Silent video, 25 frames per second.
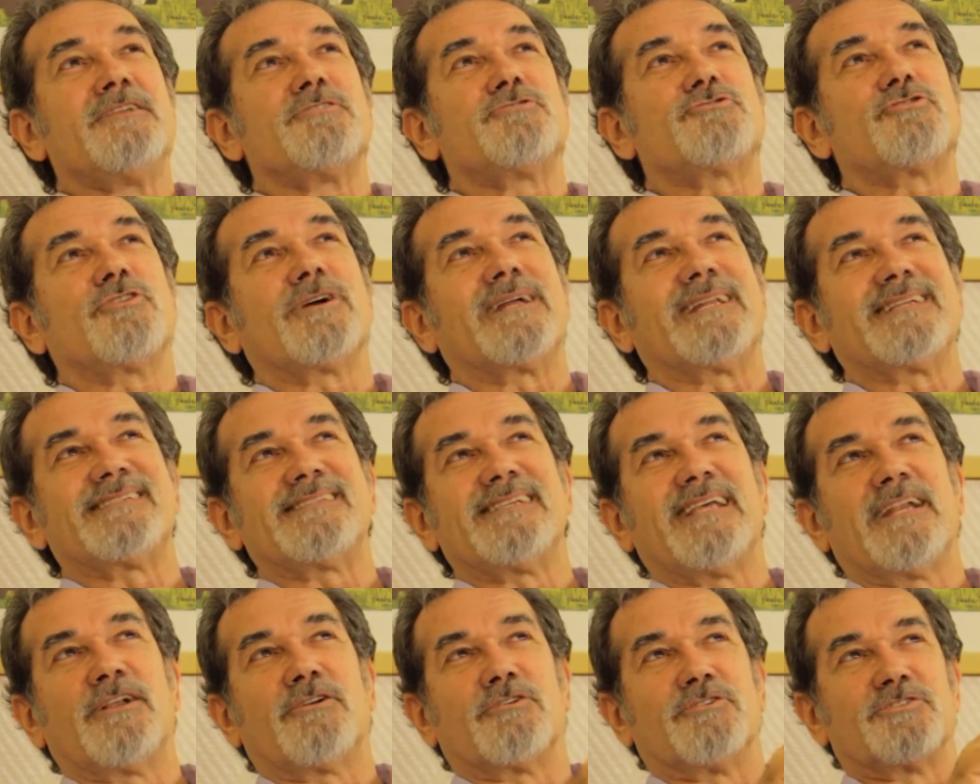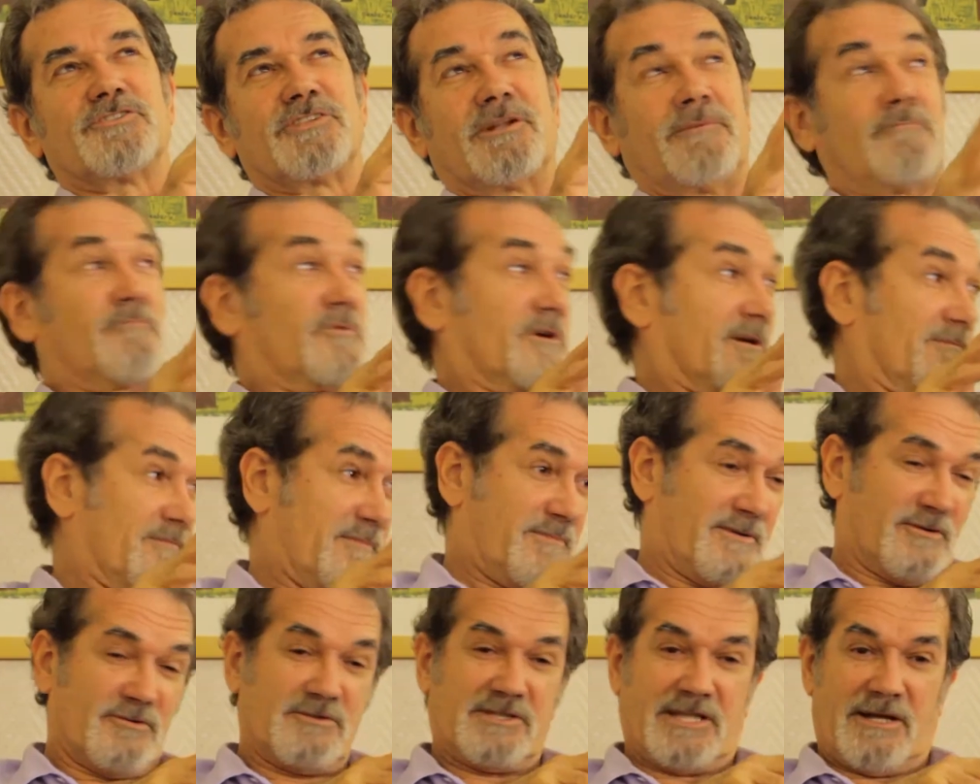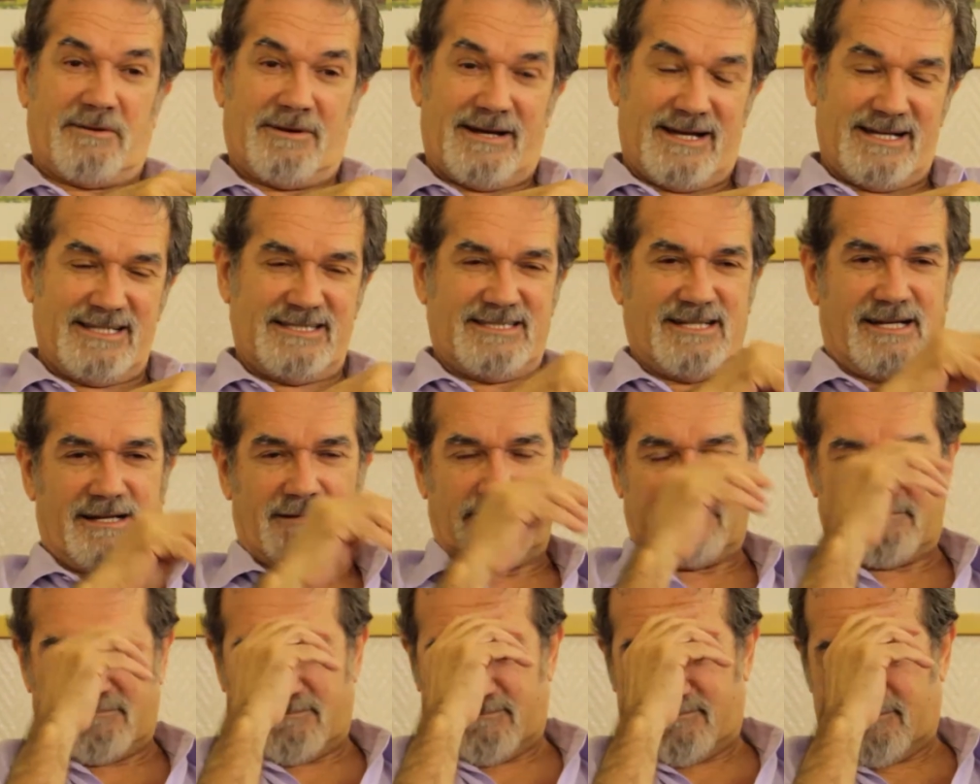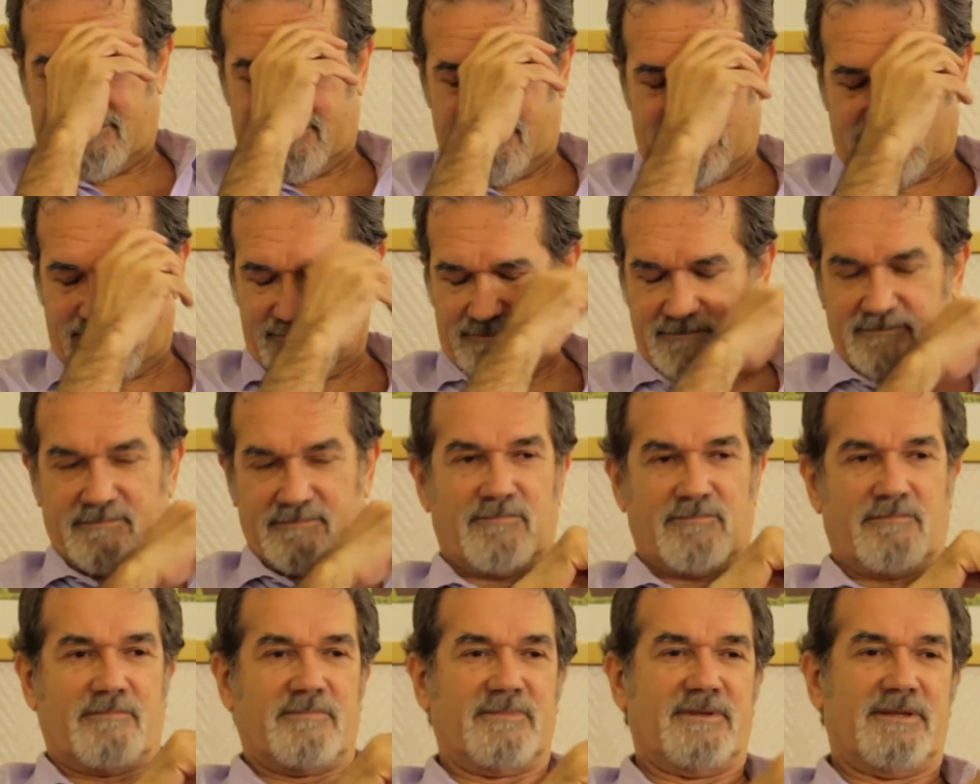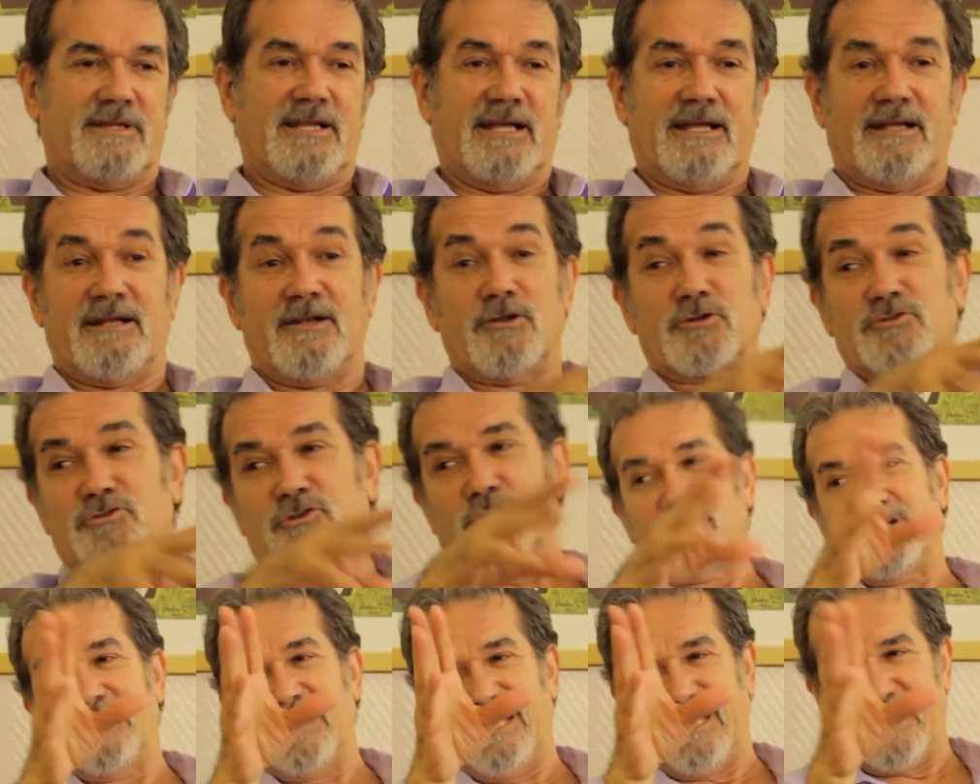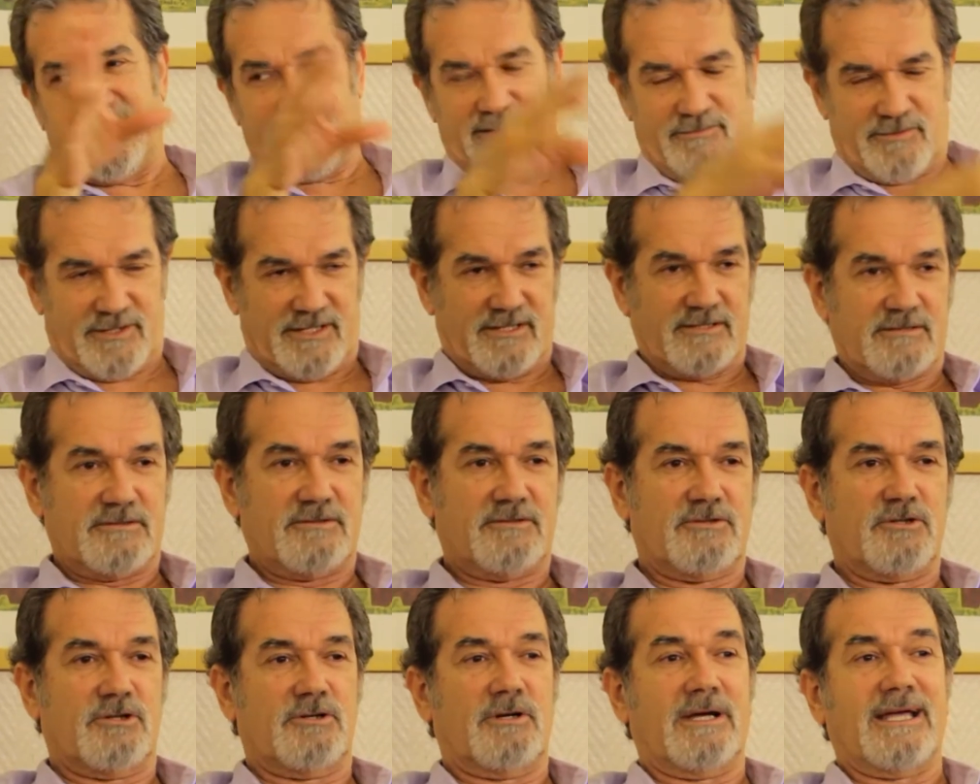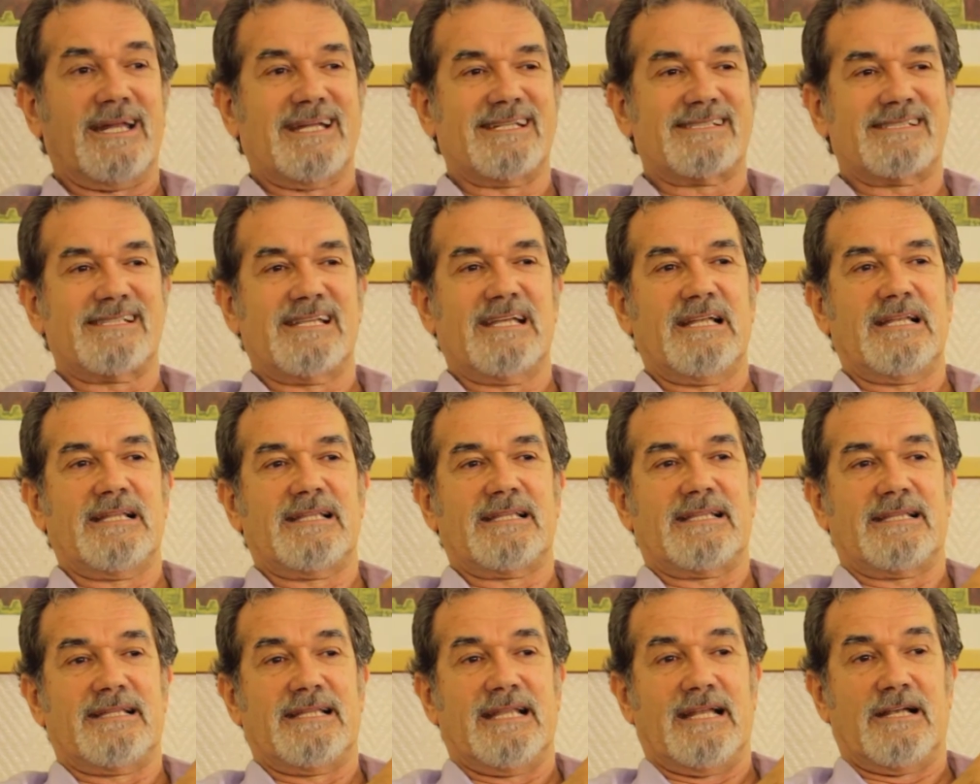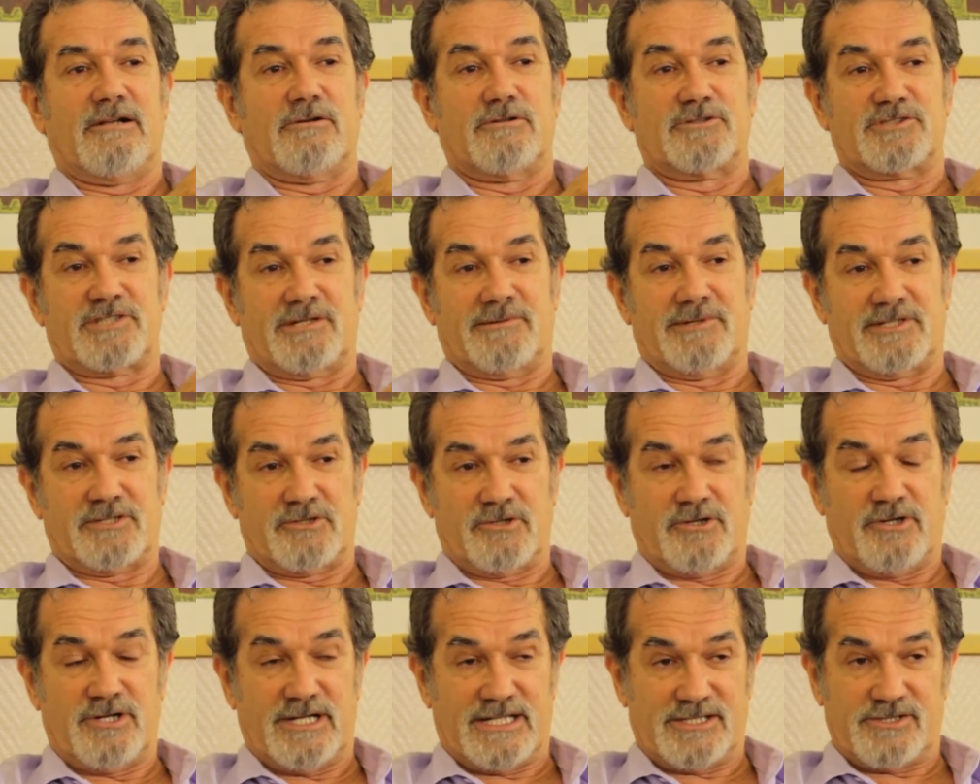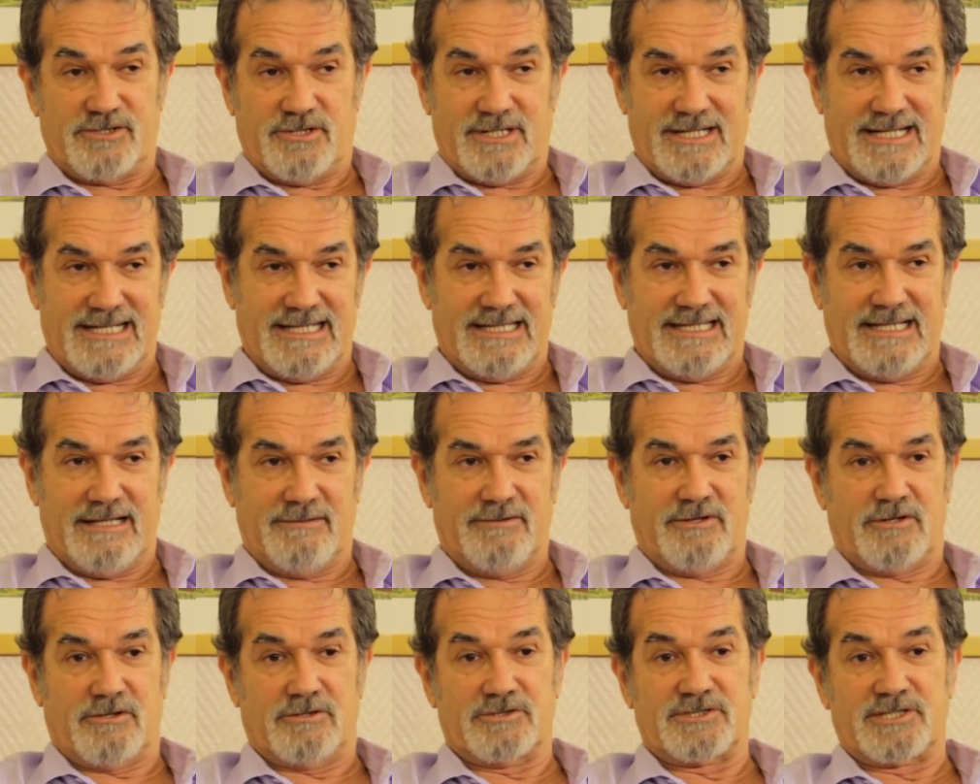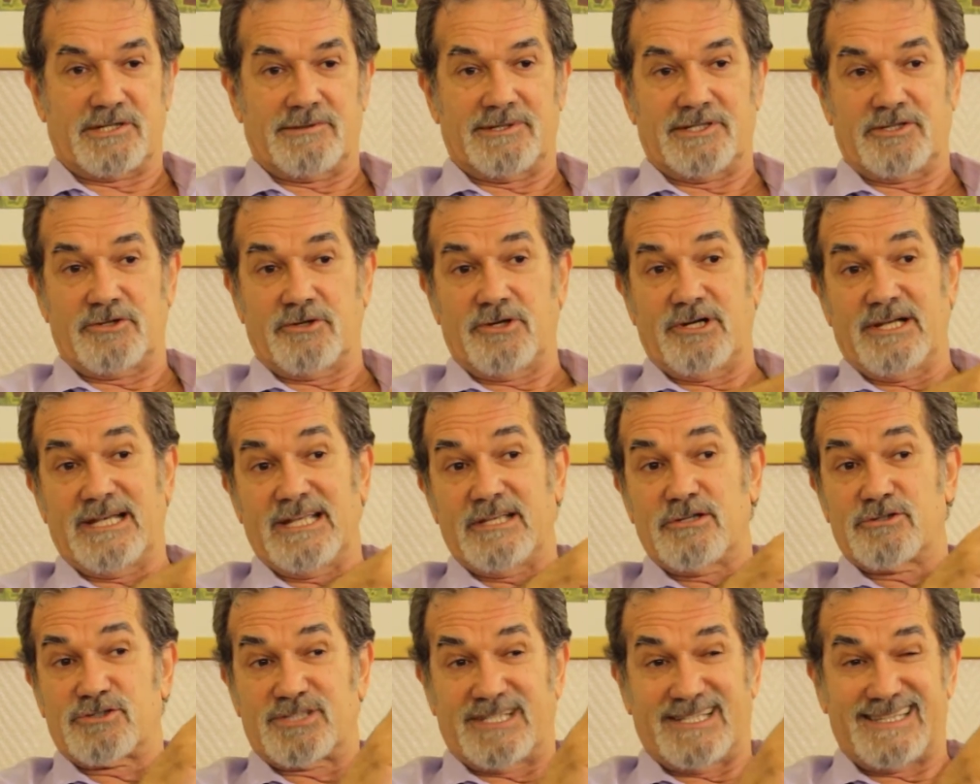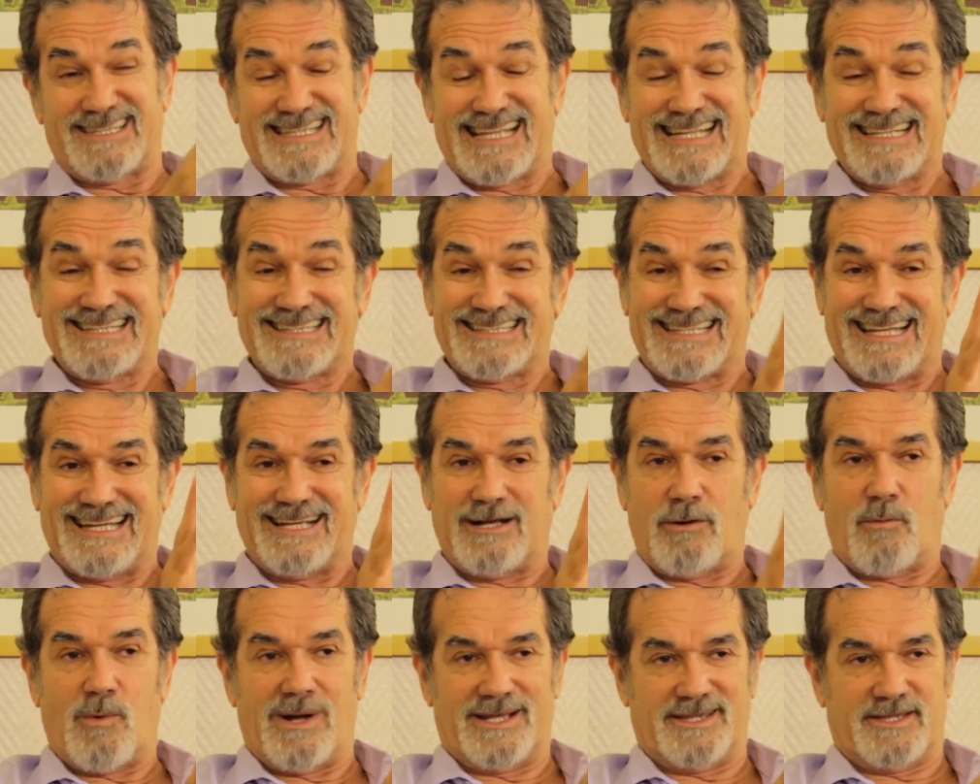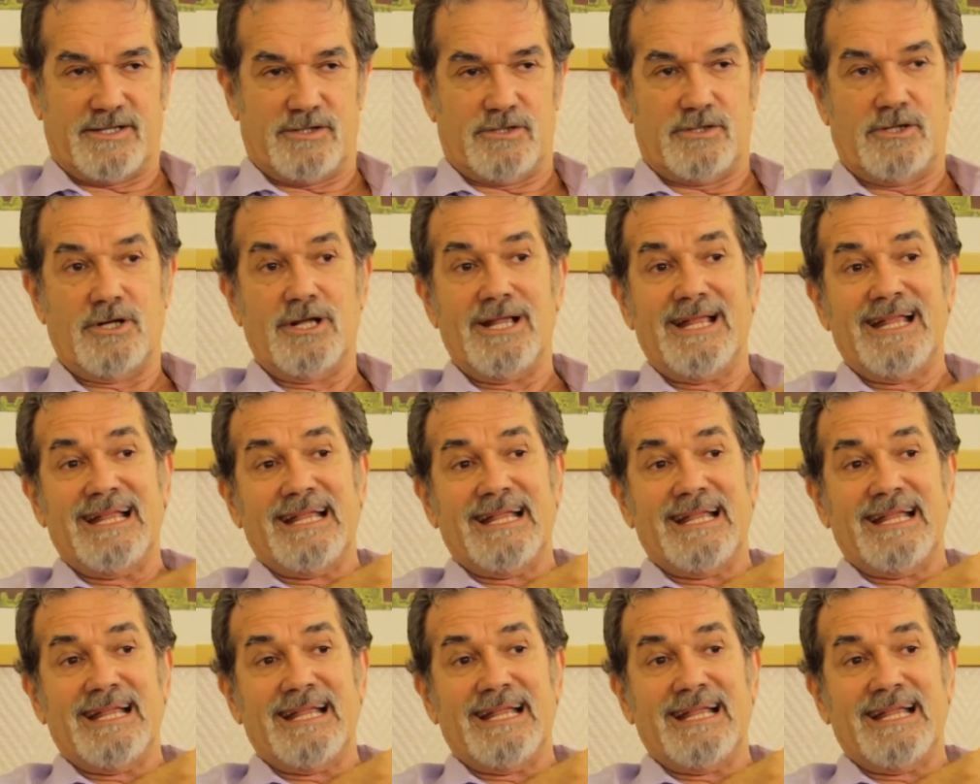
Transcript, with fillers: Yo egresé del conservatorio, porque me preguntaba ella. Sí. De los orígenes. Bueno, yo egresé del, del Conservatorio Nacional, del Viejo Conservatorio, en el año 74.